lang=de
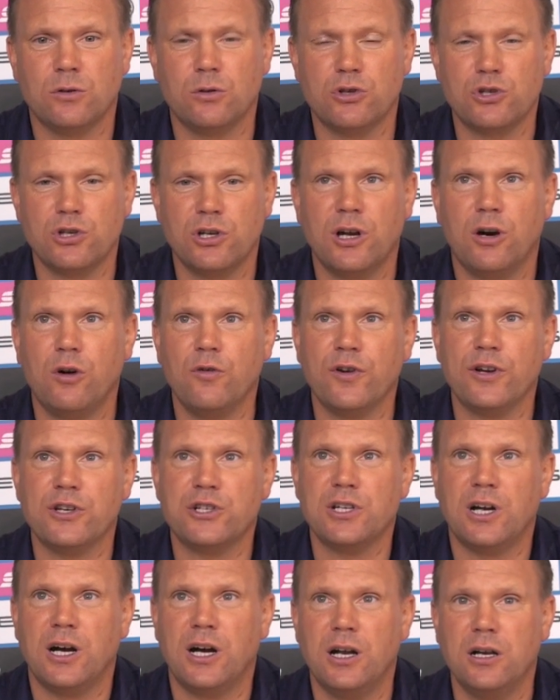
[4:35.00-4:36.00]
Druck schon
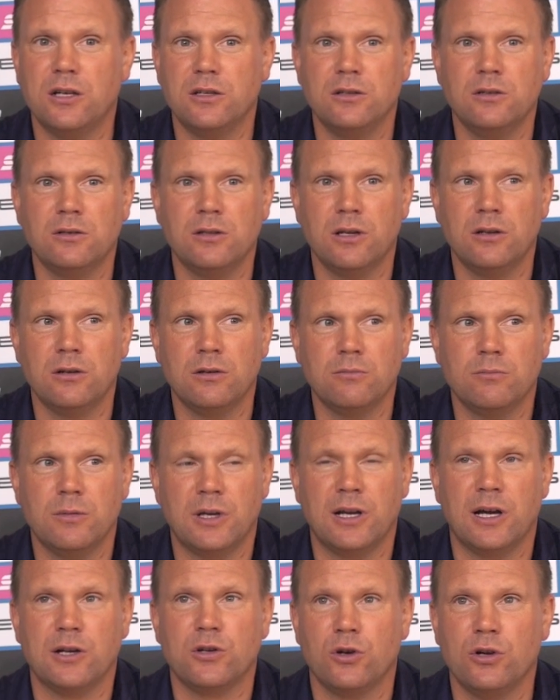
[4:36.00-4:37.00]
aufrechterhalten, denn
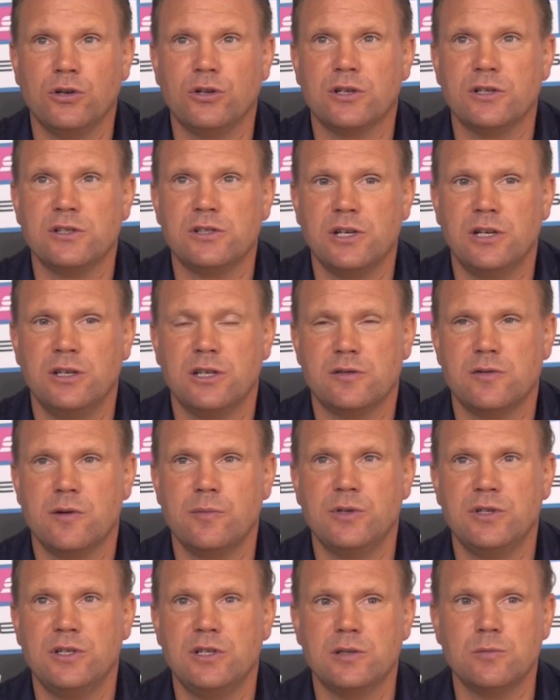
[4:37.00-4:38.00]
man hat heute gesehen, dass wir
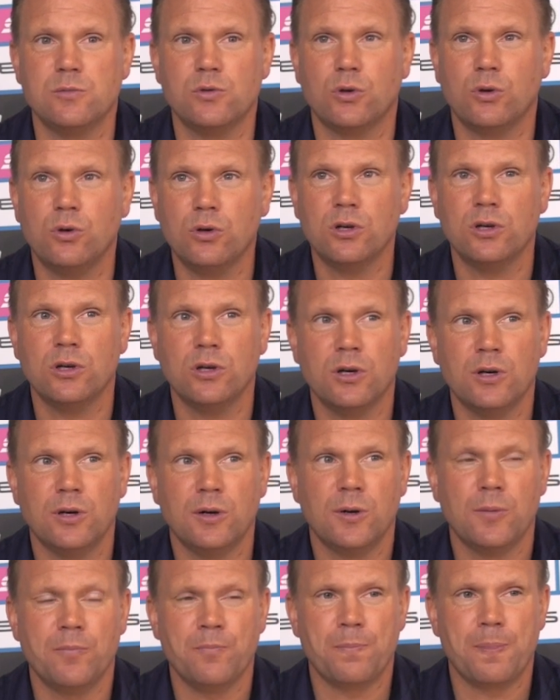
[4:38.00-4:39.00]
mit diesem Druck,
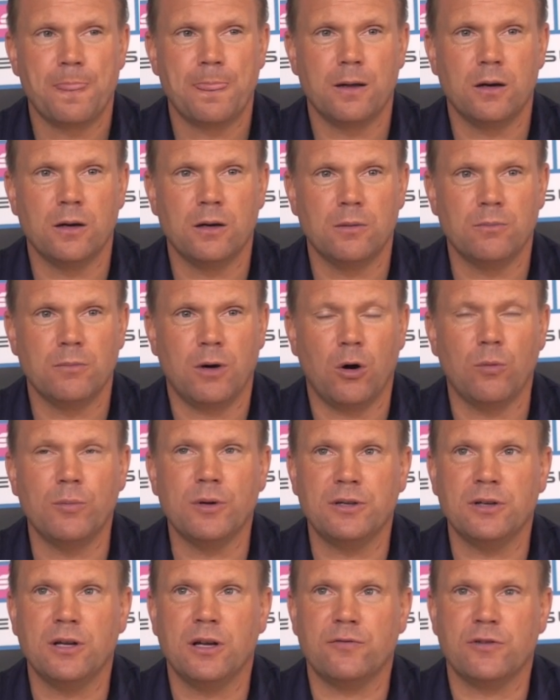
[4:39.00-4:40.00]
ähm, auch
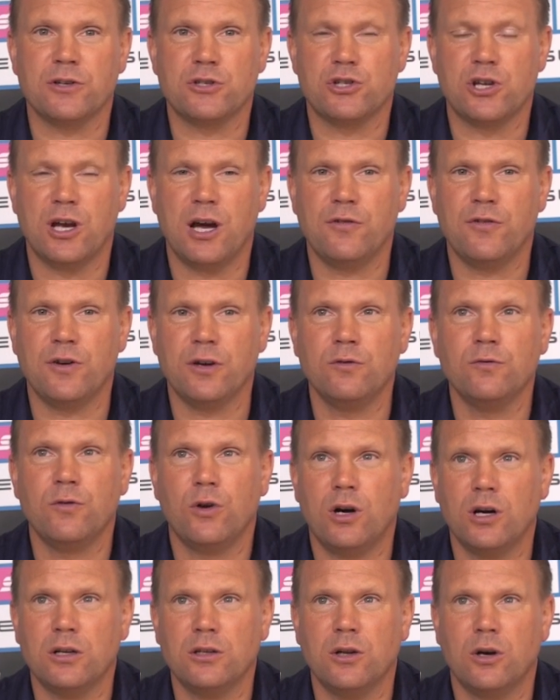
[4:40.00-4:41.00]
mit etwas schärferen
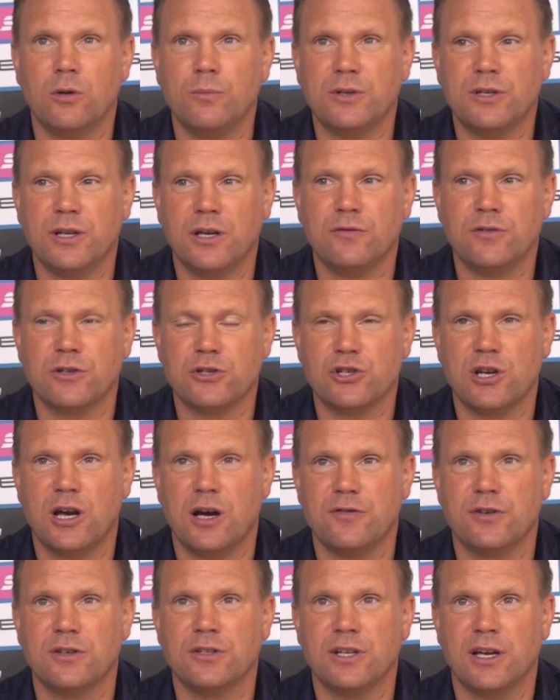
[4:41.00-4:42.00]
Worten, auch mit etwas
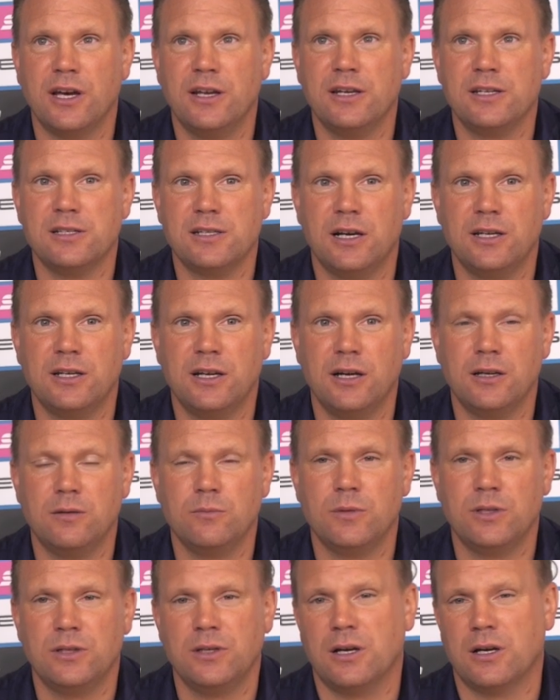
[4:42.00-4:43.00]
schärferen Trainingseinheiten,
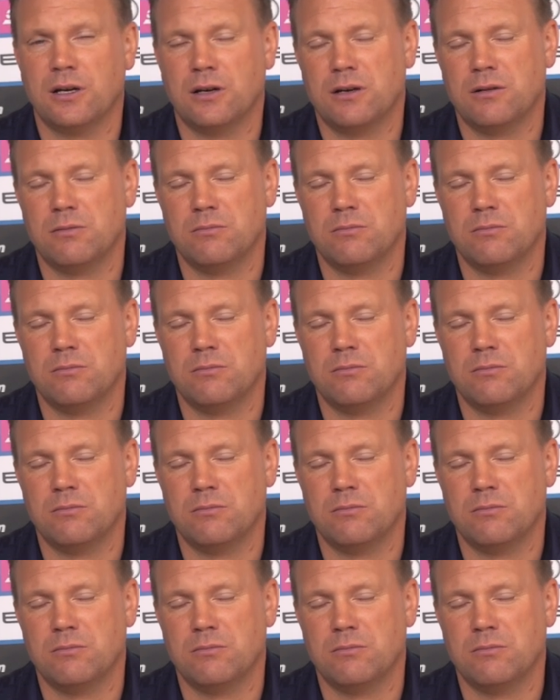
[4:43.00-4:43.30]
mit einer